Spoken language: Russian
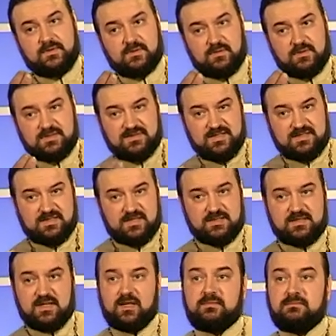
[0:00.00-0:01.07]
То есть ты
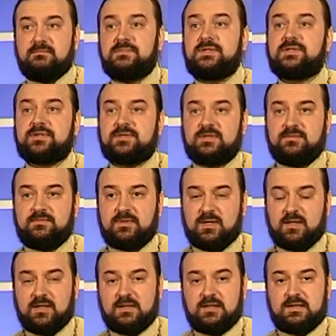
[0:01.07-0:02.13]
сказал «мир
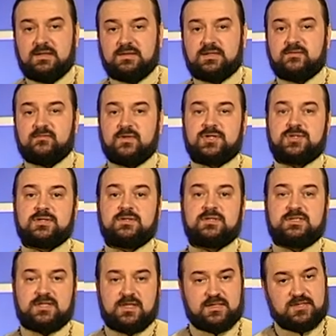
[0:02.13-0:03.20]
тебе», и ты вложил
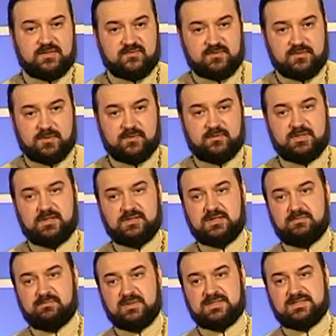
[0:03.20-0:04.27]
сердце в слово, и
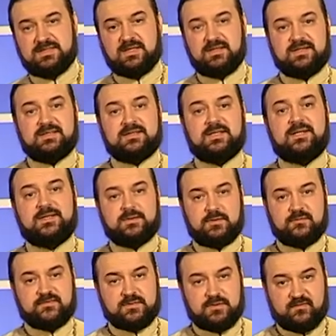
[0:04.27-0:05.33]
ты послал
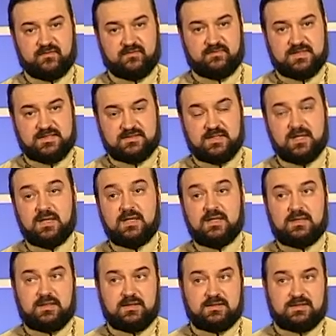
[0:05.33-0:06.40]
энергию в слово вместе,
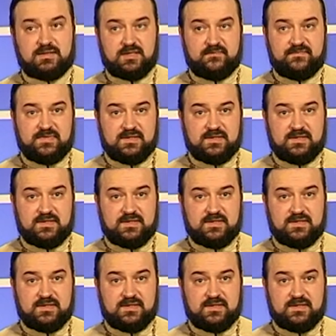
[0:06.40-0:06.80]
и ты